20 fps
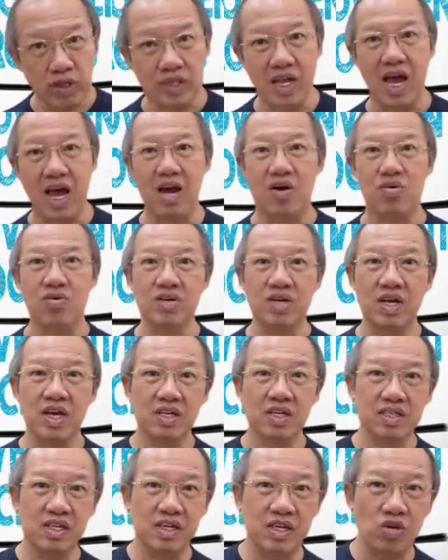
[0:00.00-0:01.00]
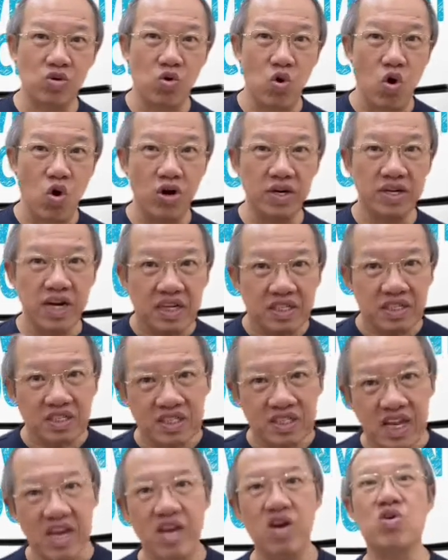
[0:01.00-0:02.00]
thảo thì có rất
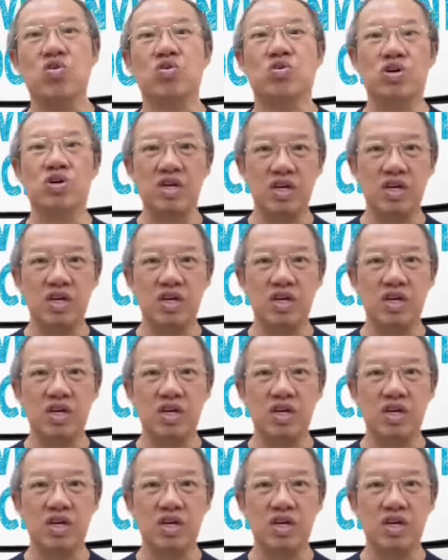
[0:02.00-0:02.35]
nhiều